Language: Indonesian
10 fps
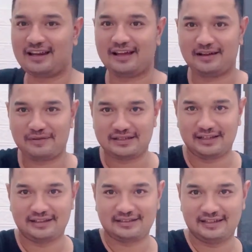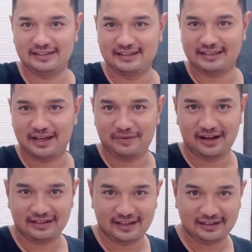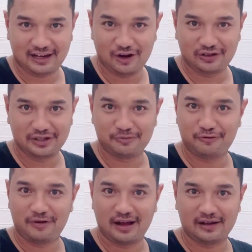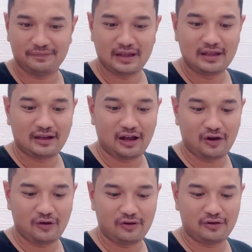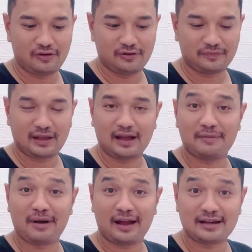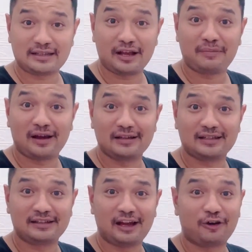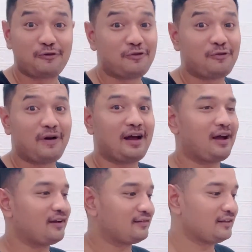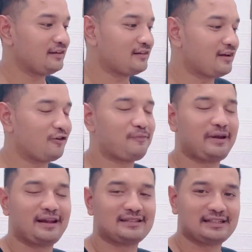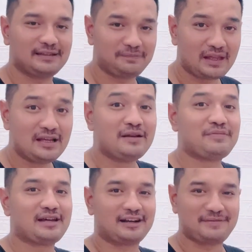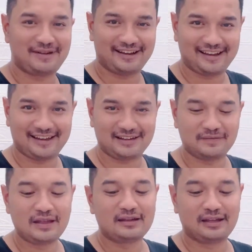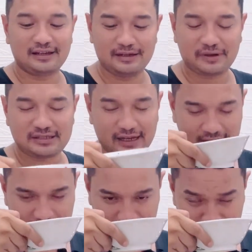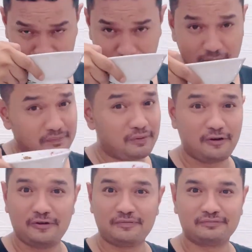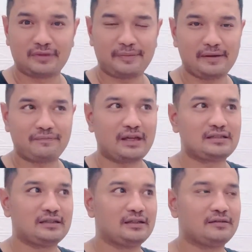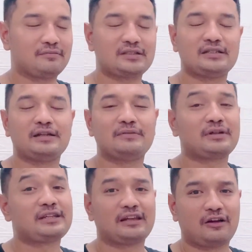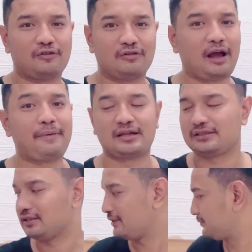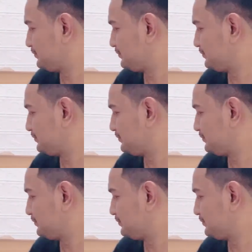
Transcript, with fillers: nah masih ada segini, sayang banget kan kalau dibuang kalau nggak kemakan sayang banget jadi aku angetin aku panasin biar kemakan dan ini masih enak belum apa masih masih masih enak kok nggak pasti